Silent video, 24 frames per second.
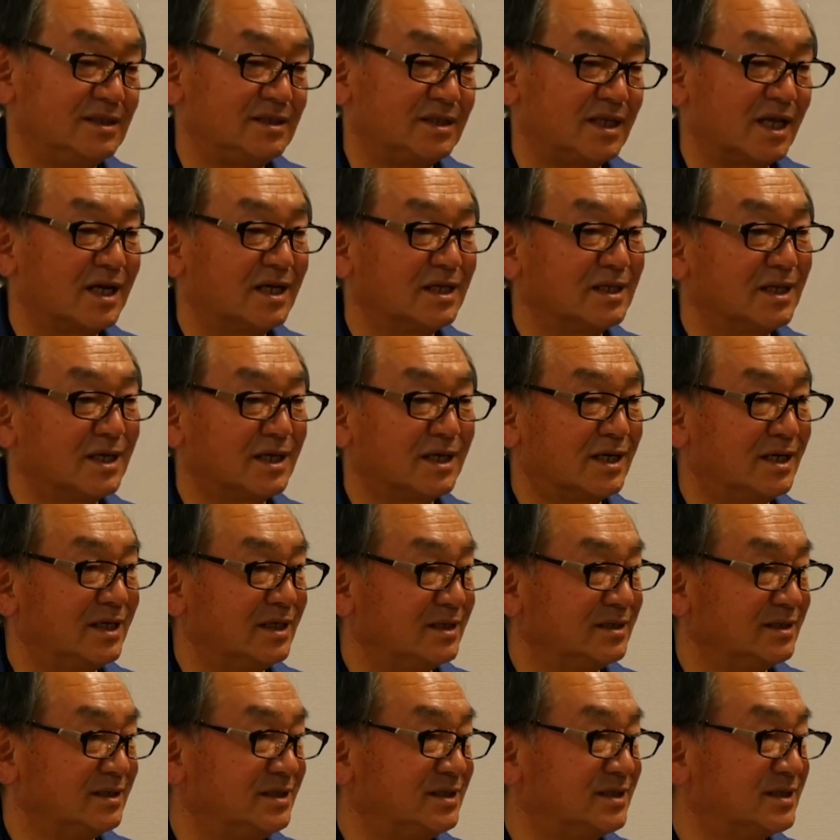い、なかな
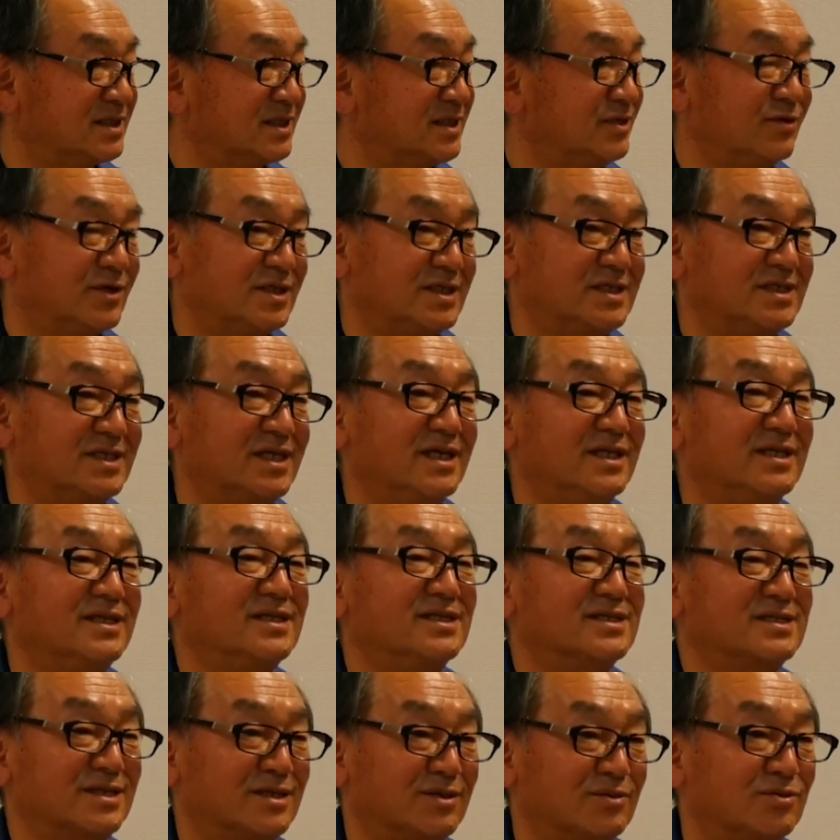か意識はしないん
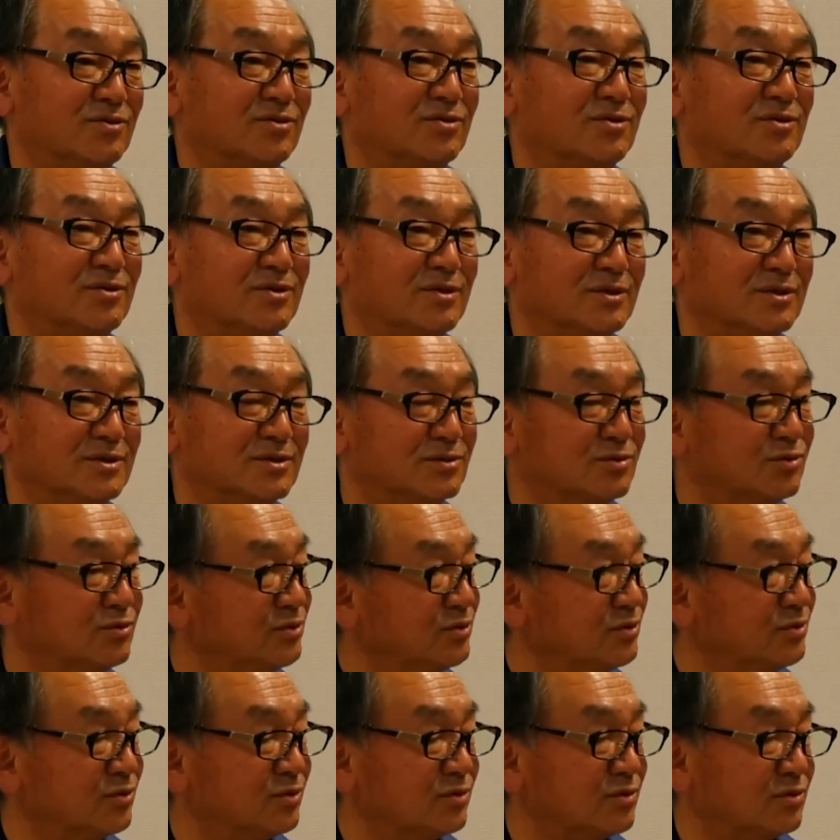ですけど、そう
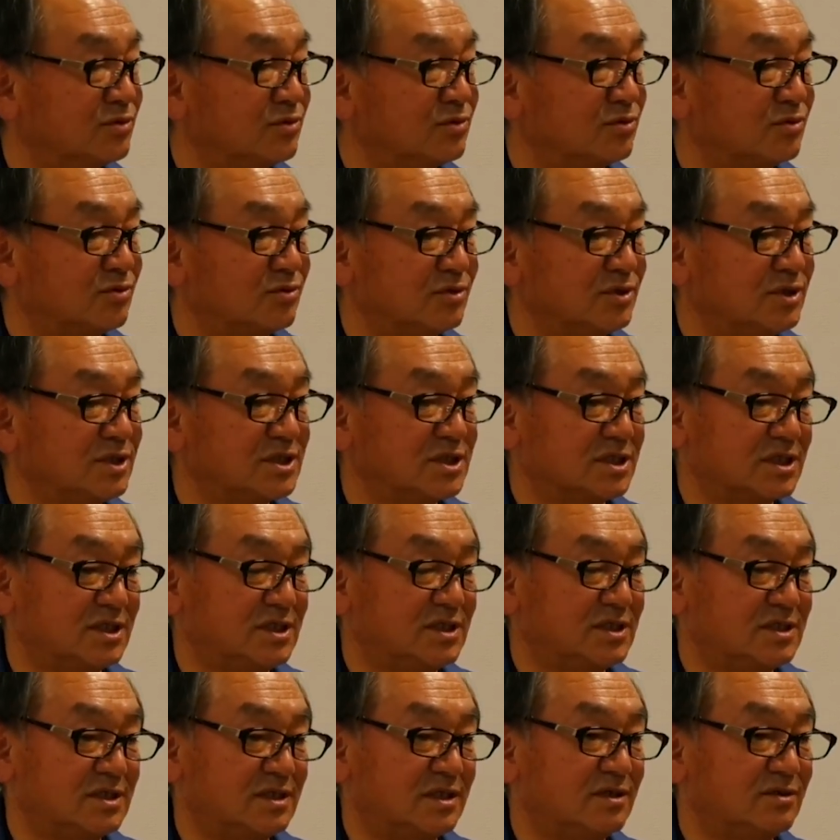いうことをこう意
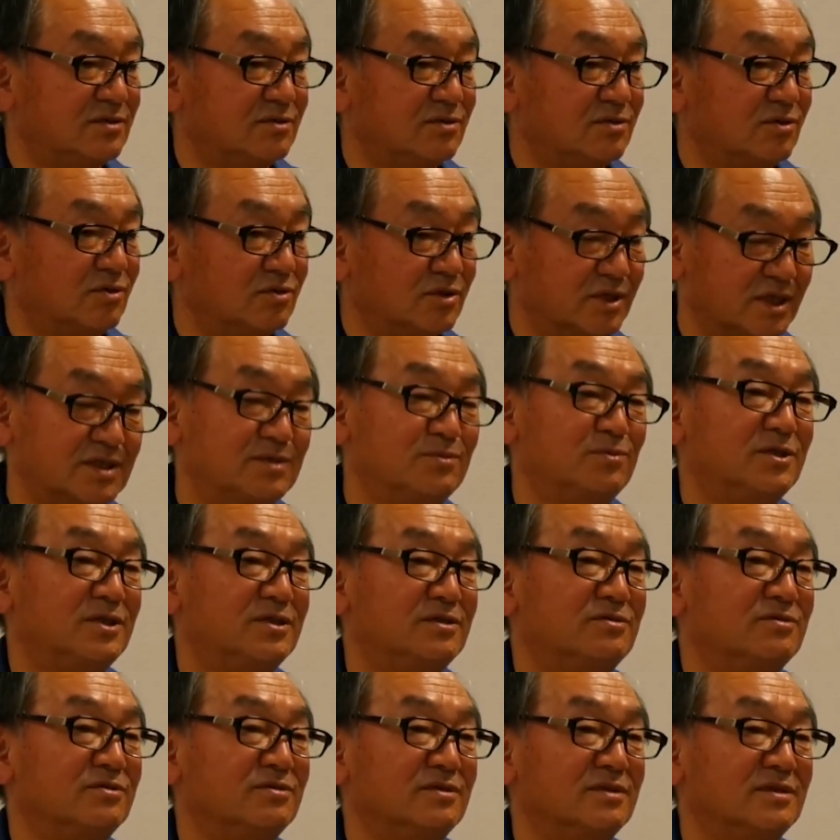識している子たちも
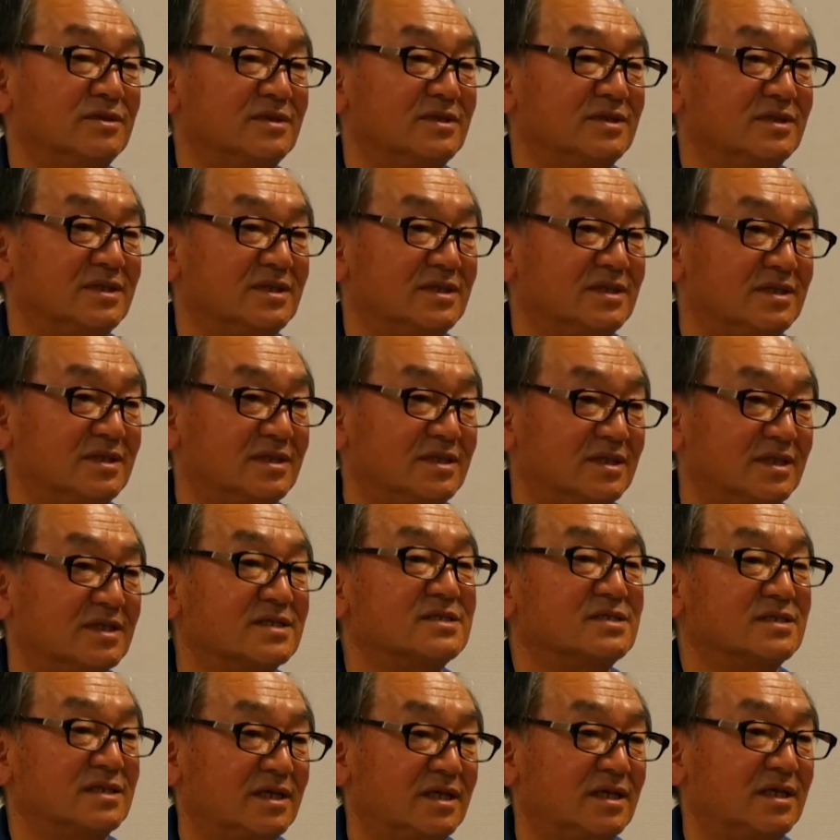いるんで
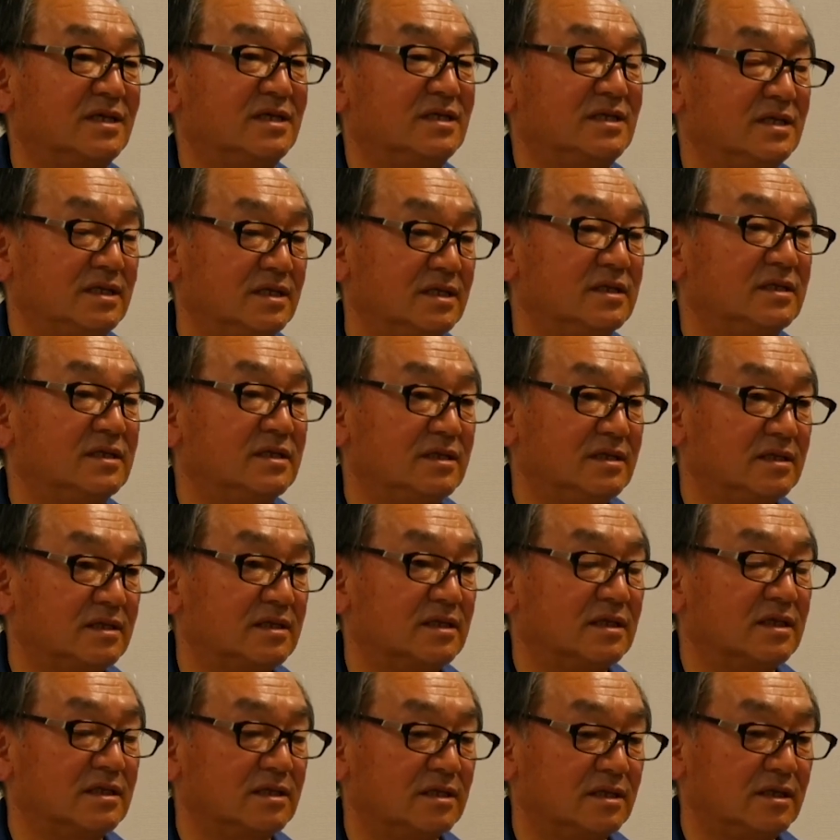すね。
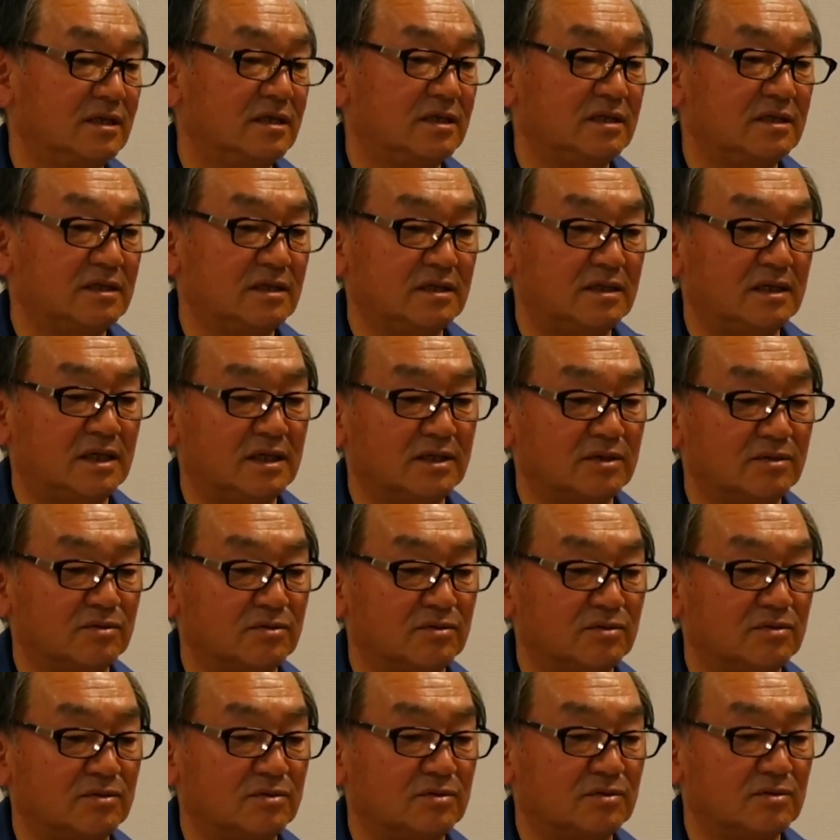なんであ
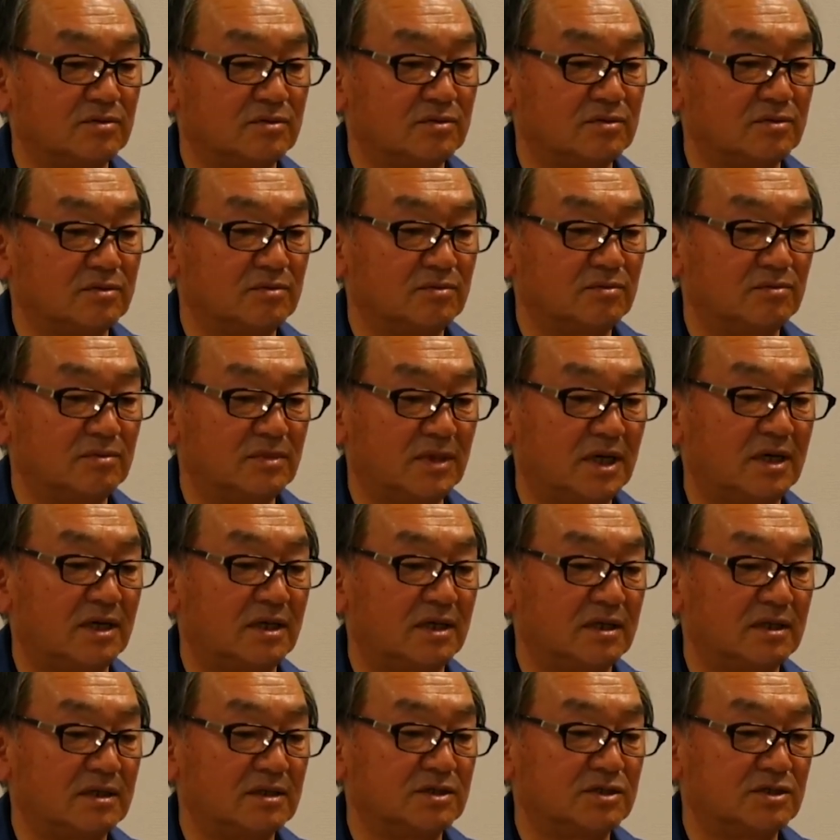の
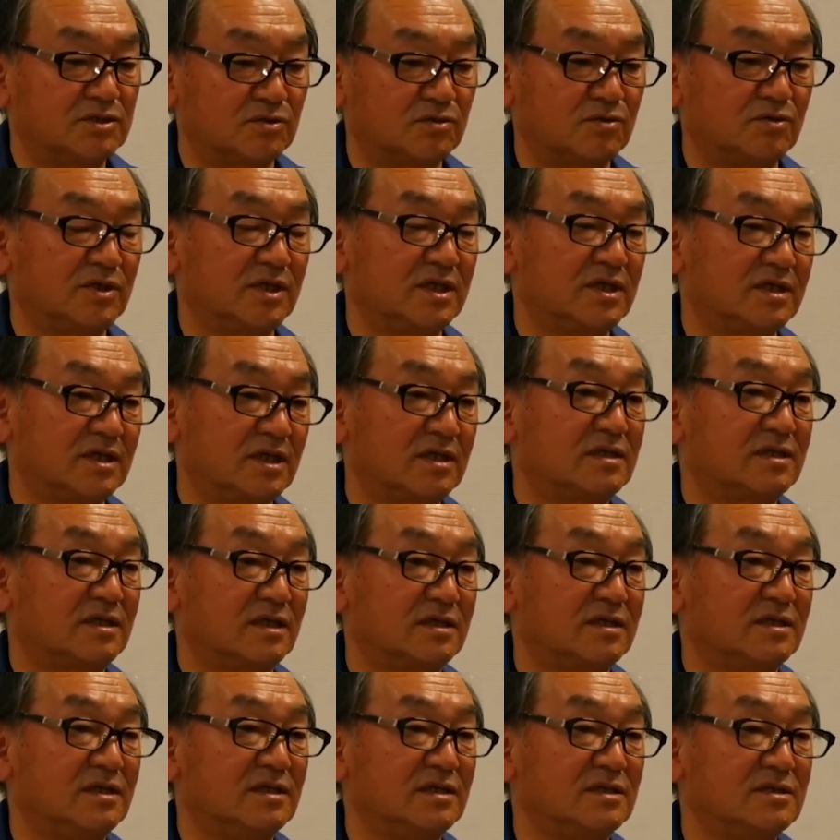まあ朝礼だっ
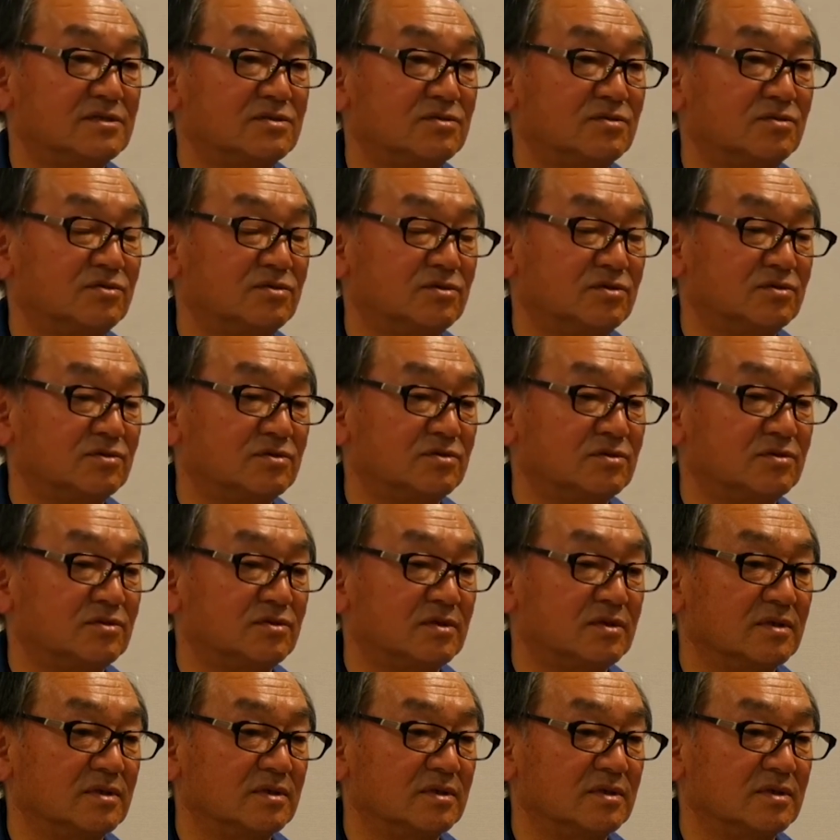たり、そういう